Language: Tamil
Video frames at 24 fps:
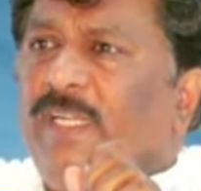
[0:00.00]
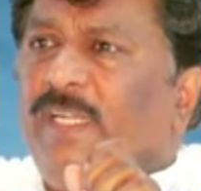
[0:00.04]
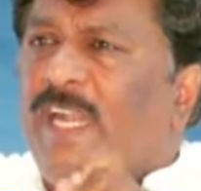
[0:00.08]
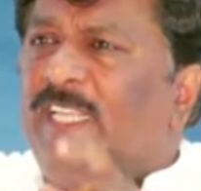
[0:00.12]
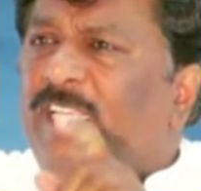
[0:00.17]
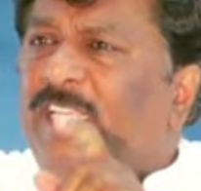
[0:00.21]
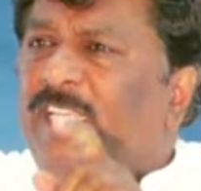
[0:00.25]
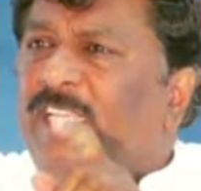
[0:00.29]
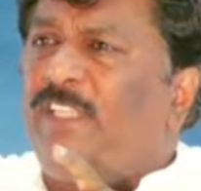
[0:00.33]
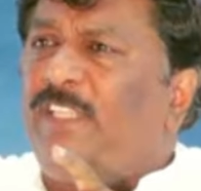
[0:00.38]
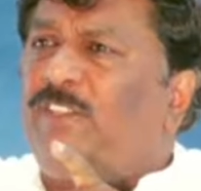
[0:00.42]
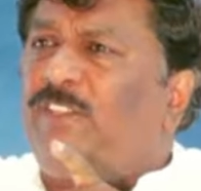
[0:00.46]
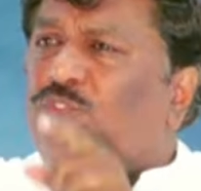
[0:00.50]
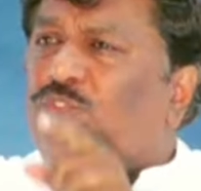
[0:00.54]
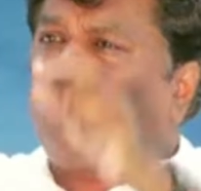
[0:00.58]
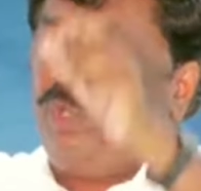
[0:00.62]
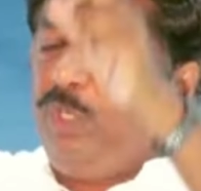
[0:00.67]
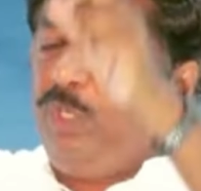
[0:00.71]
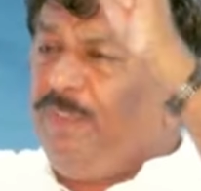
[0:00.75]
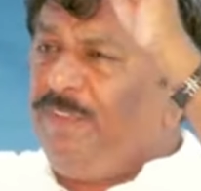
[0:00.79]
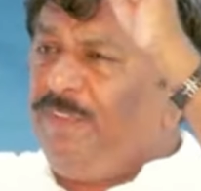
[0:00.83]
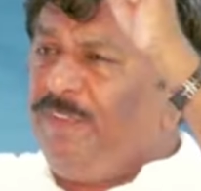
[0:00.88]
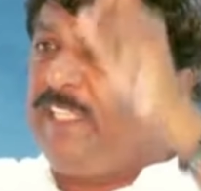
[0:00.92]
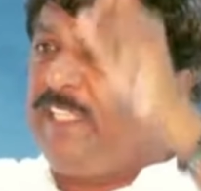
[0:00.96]
நான் இதை
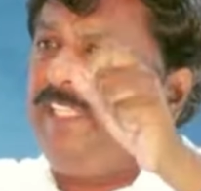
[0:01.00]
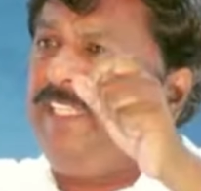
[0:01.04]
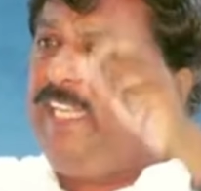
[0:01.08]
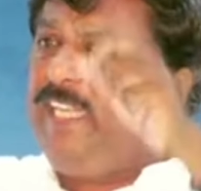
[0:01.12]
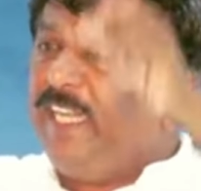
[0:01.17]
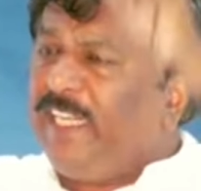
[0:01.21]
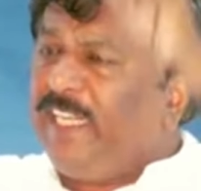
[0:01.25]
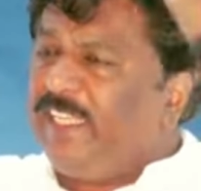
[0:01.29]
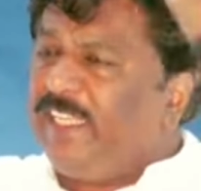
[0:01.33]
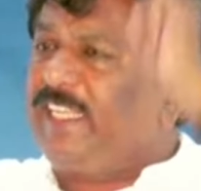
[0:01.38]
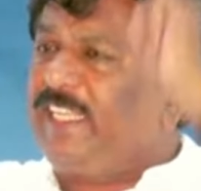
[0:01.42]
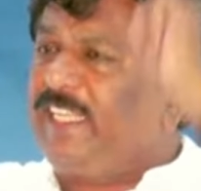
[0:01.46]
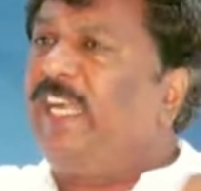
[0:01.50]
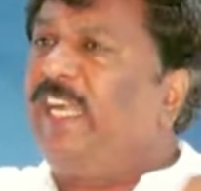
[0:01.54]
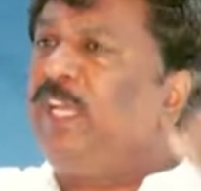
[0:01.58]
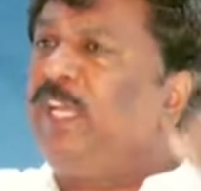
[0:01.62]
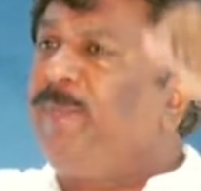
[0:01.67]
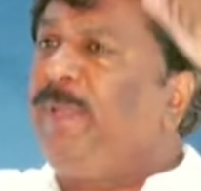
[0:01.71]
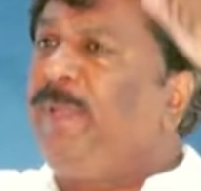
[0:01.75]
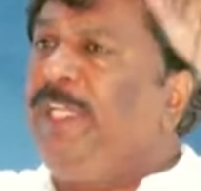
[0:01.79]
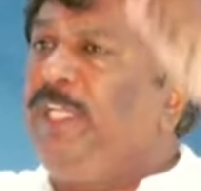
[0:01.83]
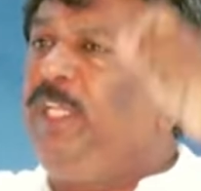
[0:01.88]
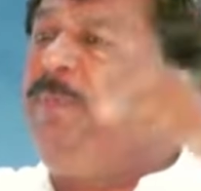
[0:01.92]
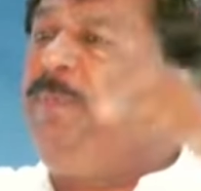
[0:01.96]
சொல்வதற்கு எனது
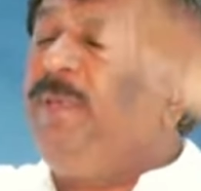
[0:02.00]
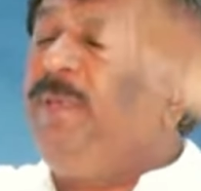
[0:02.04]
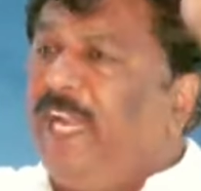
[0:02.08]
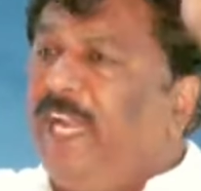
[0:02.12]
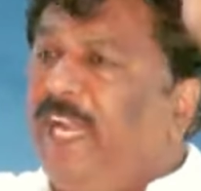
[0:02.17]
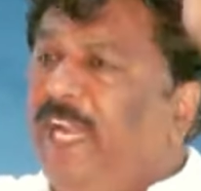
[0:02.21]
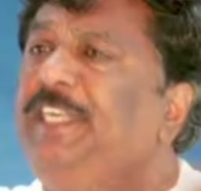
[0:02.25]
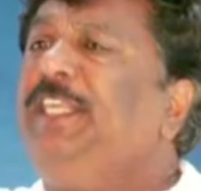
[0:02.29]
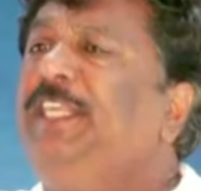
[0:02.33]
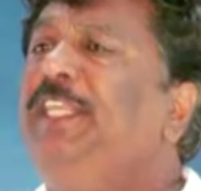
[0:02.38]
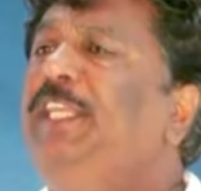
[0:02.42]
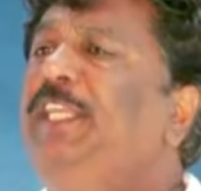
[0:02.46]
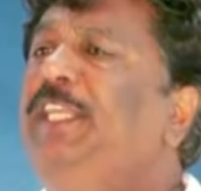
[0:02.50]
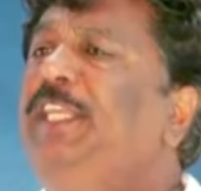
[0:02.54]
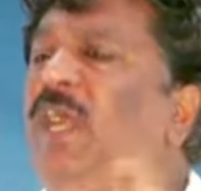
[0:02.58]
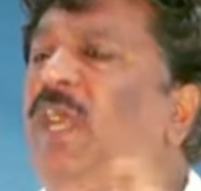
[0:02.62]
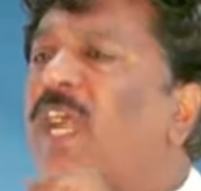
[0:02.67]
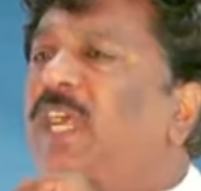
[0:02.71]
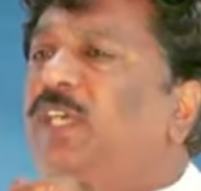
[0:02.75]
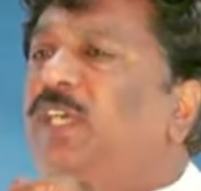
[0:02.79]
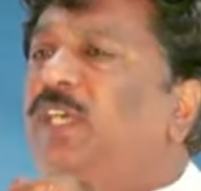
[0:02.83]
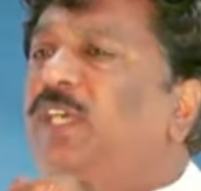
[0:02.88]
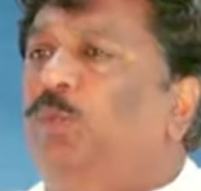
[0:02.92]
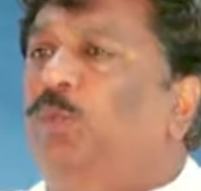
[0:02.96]
கடமையும் நன்றியும்
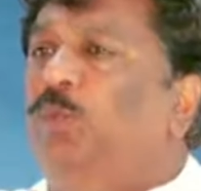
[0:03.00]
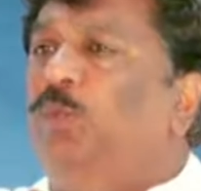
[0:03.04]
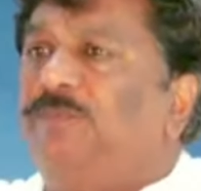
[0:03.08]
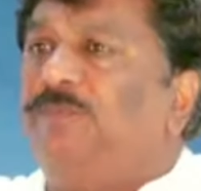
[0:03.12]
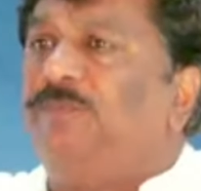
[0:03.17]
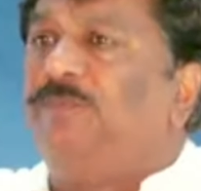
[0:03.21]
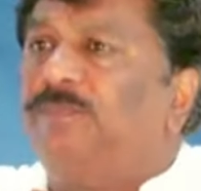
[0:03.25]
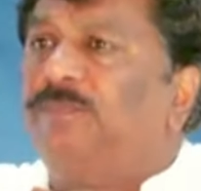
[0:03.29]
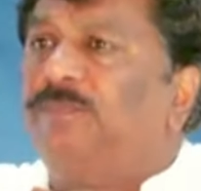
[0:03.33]
ஆகும்